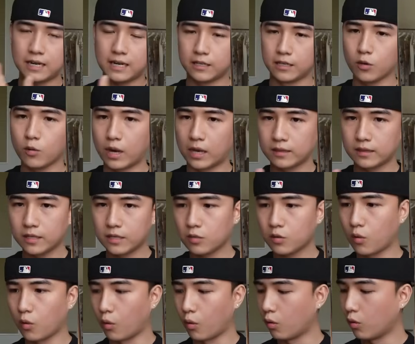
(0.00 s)
là những họa
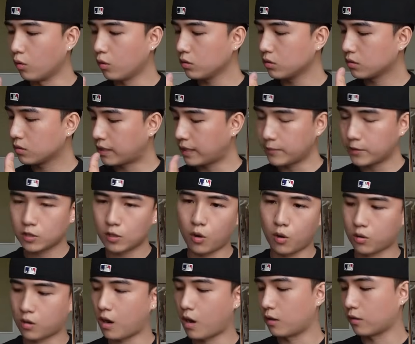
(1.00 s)
tiết của capital
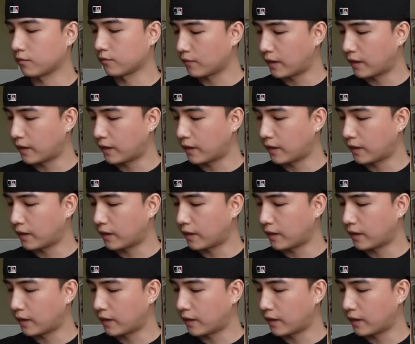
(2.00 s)
còn